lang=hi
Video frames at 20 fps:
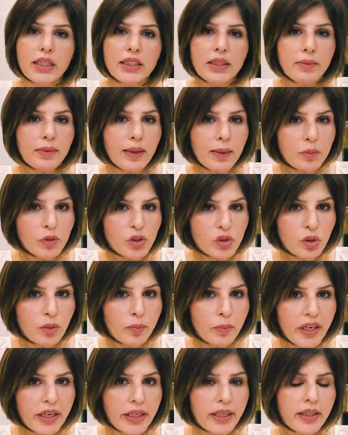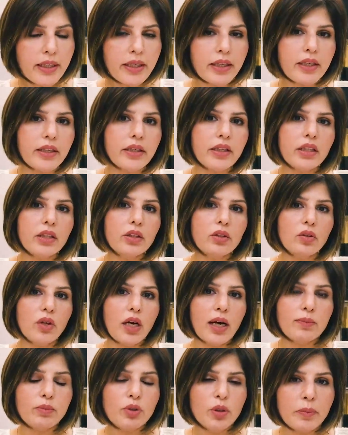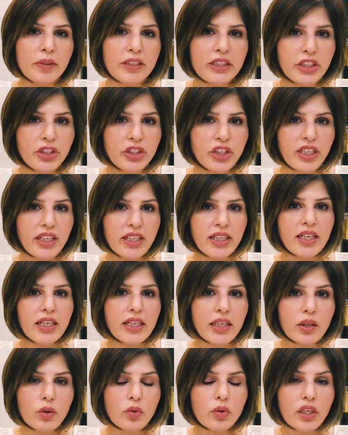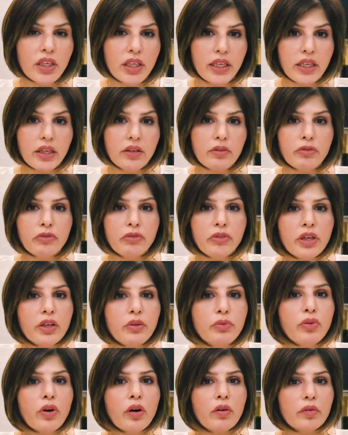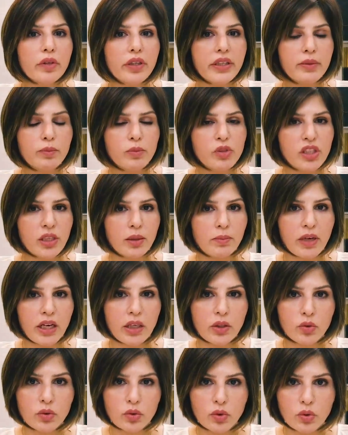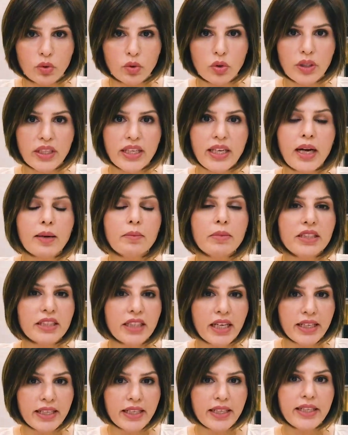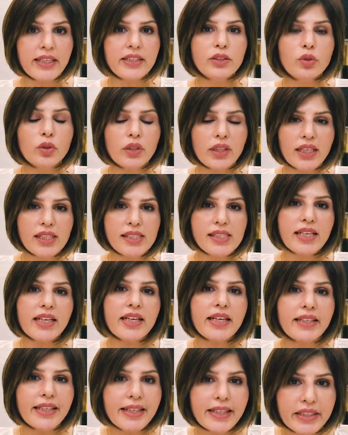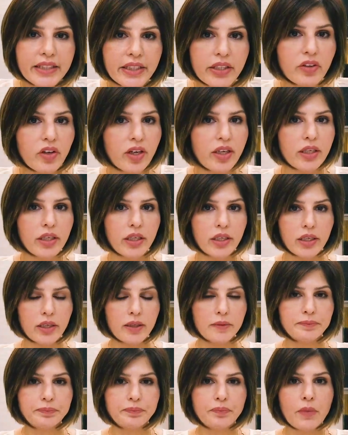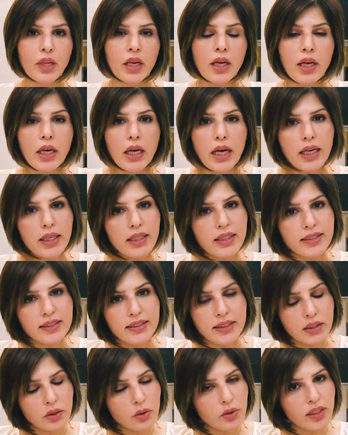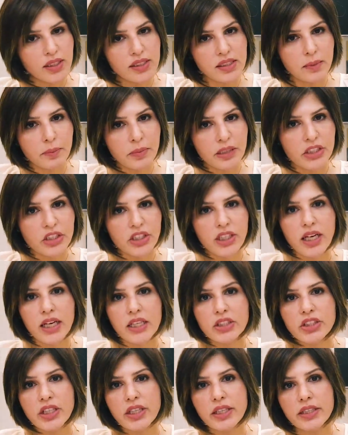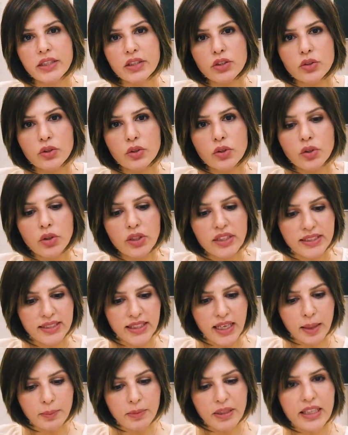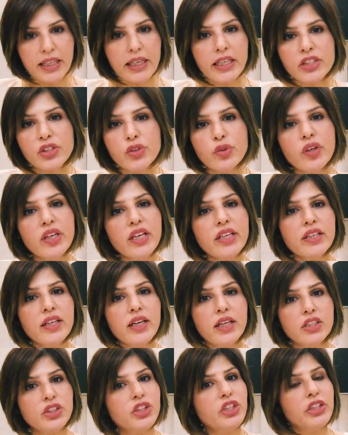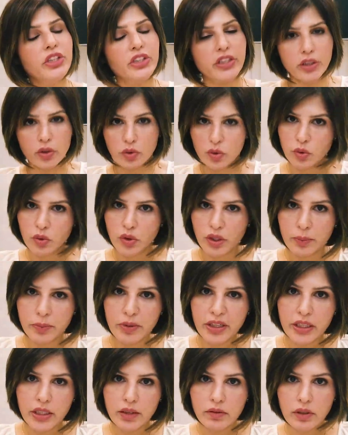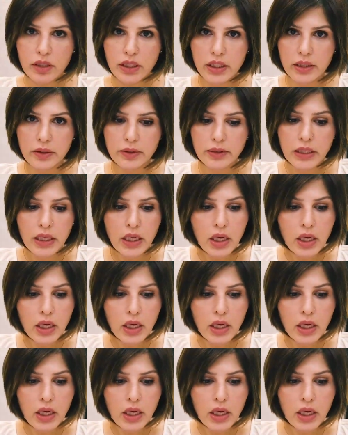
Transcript: जब आप उसको पढ़ेंगे तो आपको पता चलेगा कि उन्होंने वे फॉरवर्ड मुसलमानों को क्या बताया है दुनिया से कनेक्टेड रहने का अगर इससे थोड़ा सा पीछे आ जाएं तो इस्लामिक हिस्ट्री एंड कल्चर जिन लोगों ने पढ़ी हुई है